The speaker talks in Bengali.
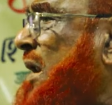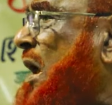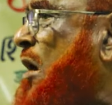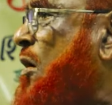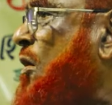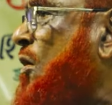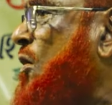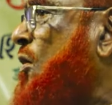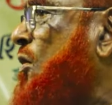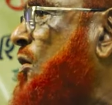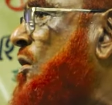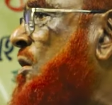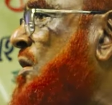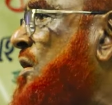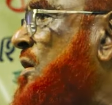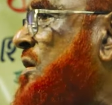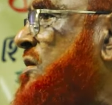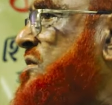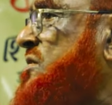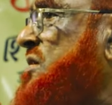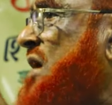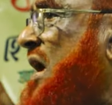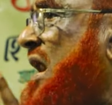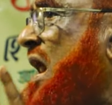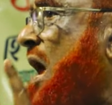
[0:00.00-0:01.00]
আমরাও
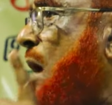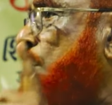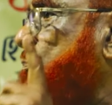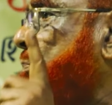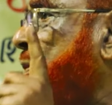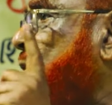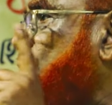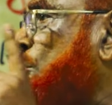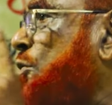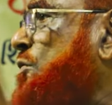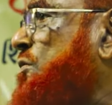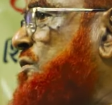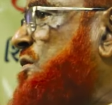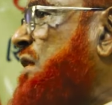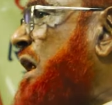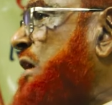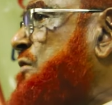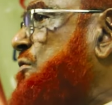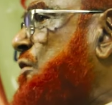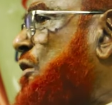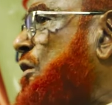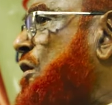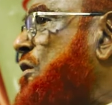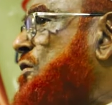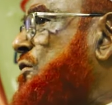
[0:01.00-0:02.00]
যারা
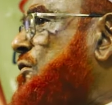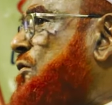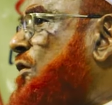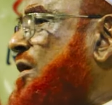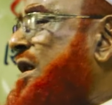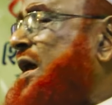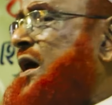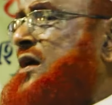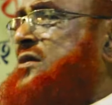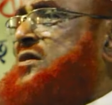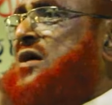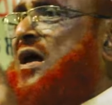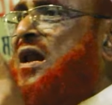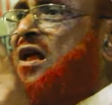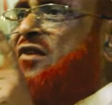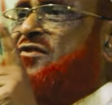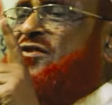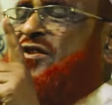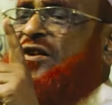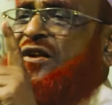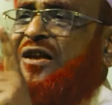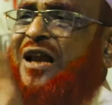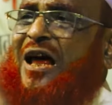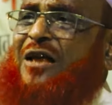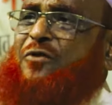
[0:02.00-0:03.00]
বিরুদ্ধাচরণ করে যারা
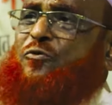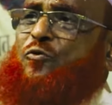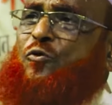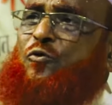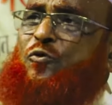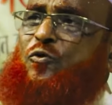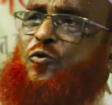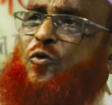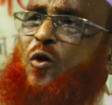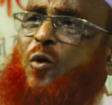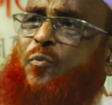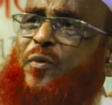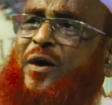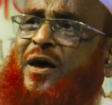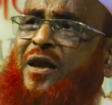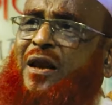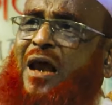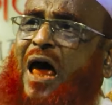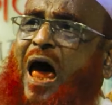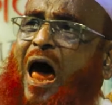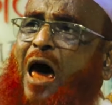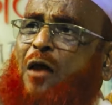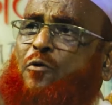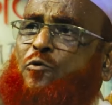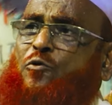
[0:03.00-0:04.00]
সিরাতুন
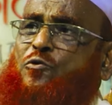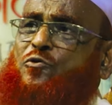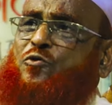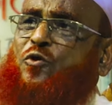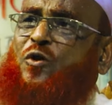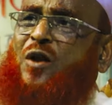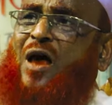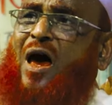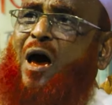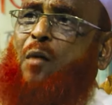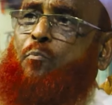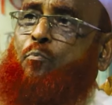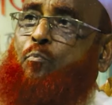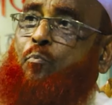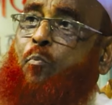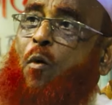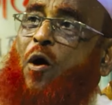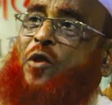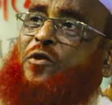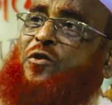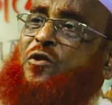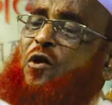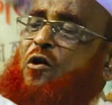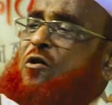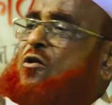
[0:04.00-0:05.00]
নবীর আলোচনা
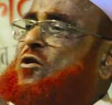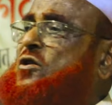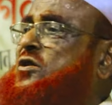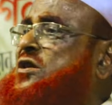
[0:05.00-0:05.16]
বন্ধ